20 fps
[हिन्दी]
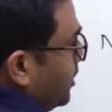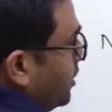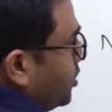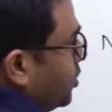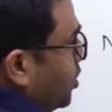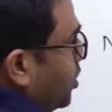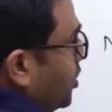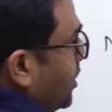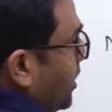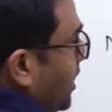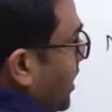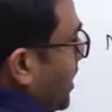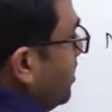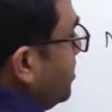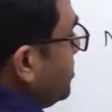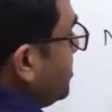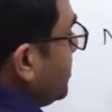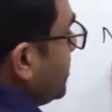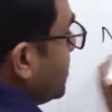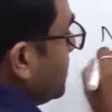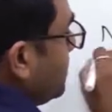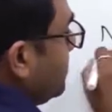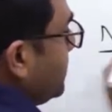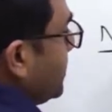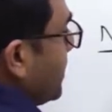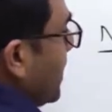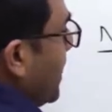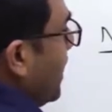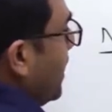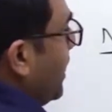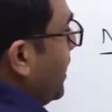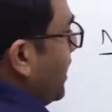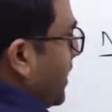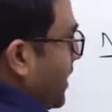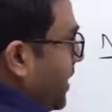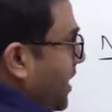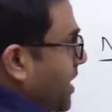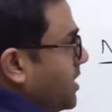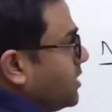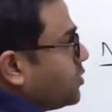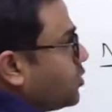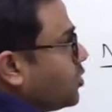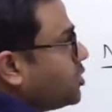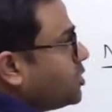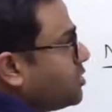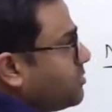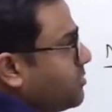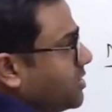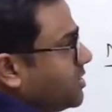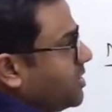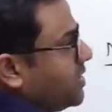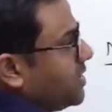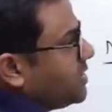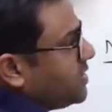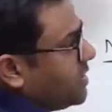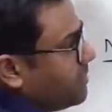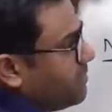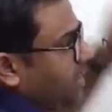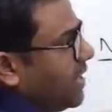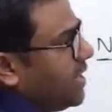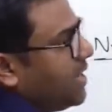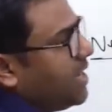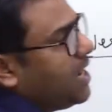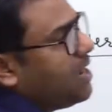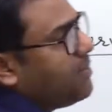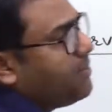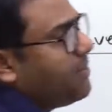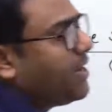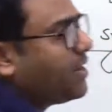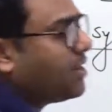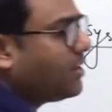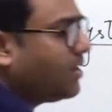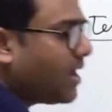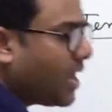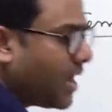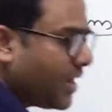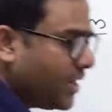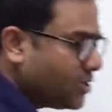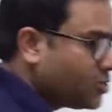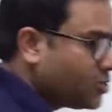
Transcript: तो नर्व सिस्टम क्या है इसको समझने से पहले आप एक लाइन